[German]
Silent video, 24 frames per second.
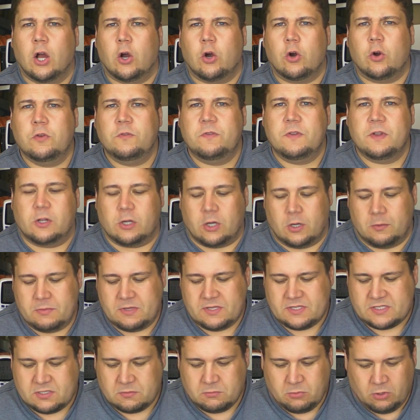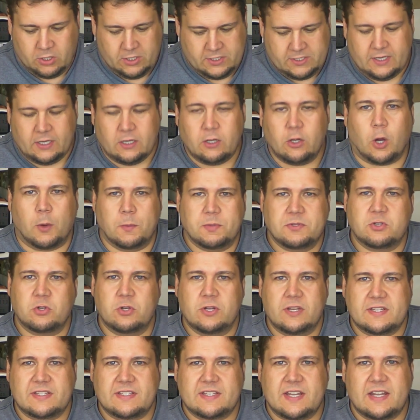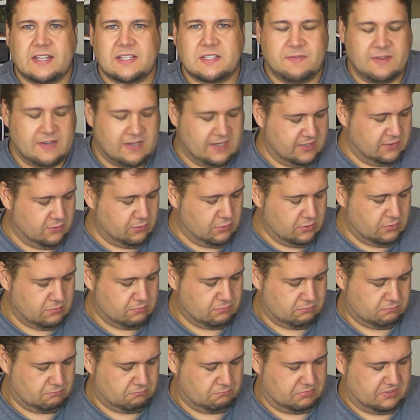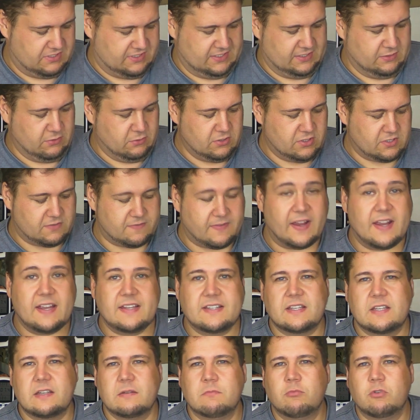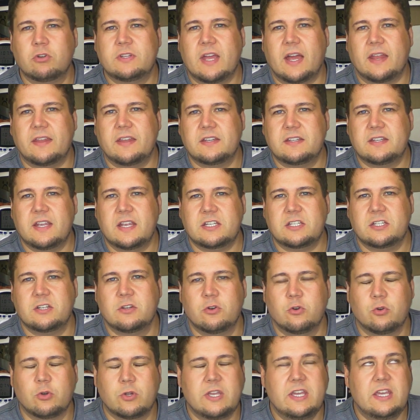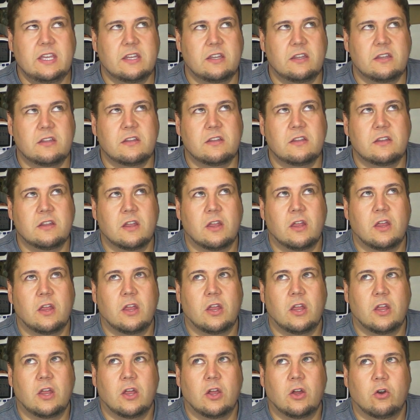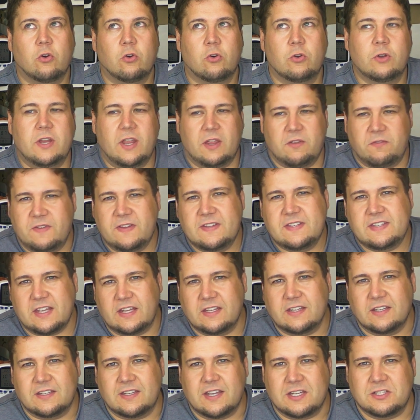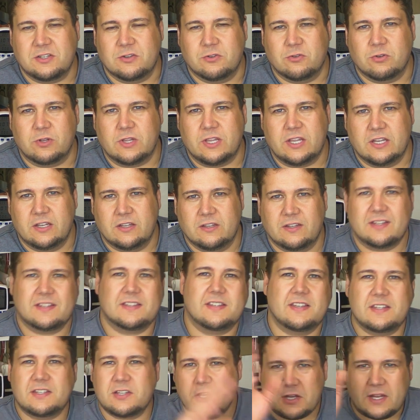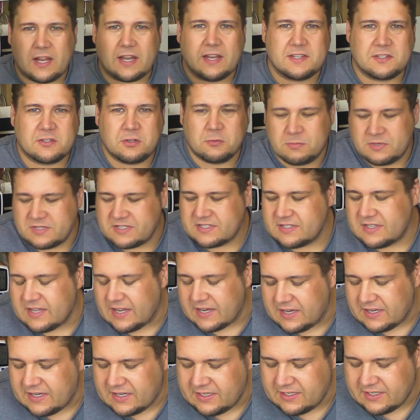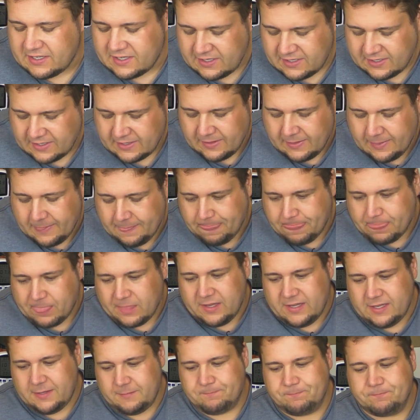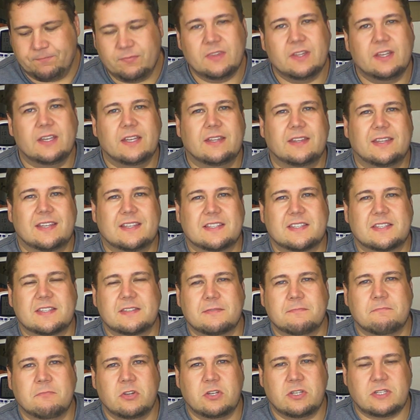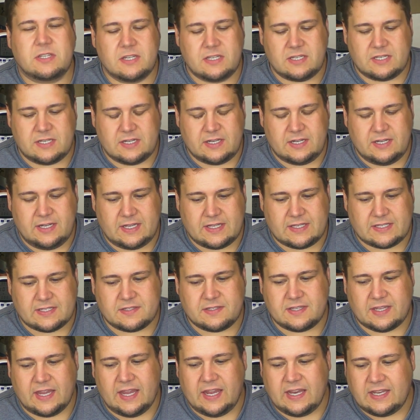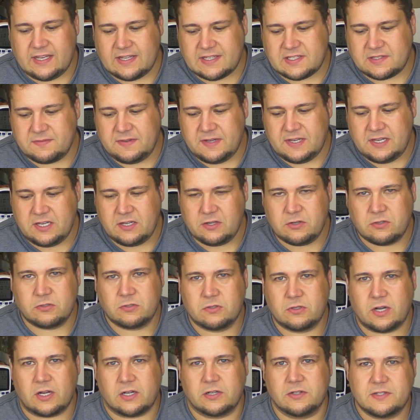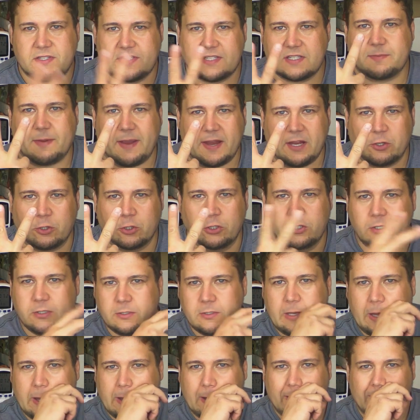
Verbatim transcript: Und willkommen zum heutigen Obsoleszenzvideo beziehungsweise moderne Technologien und effiziente Technologien. Das ist heute alles so ein bisschen aneinander. Ähm, das möchte ich jetzt drehen, das Video, aus zwei Gründen.